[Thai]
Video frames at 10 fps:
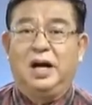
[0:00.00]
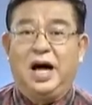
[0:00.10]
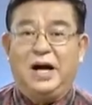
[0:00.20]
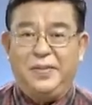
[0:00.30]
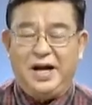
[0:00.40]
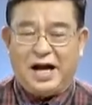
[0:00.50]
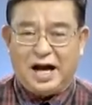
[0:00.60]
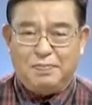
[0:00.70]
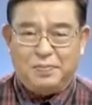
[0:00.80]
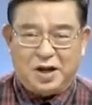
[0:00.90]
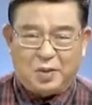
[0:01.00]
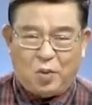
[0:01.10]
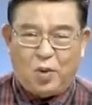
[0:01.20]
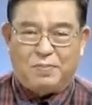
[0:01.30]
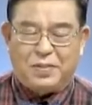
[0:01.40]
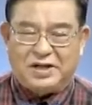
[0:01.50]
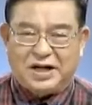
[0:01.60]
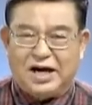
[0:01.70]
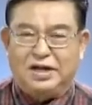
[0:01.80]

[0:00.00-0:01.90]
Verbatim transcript: ให้มีการประกวดประชั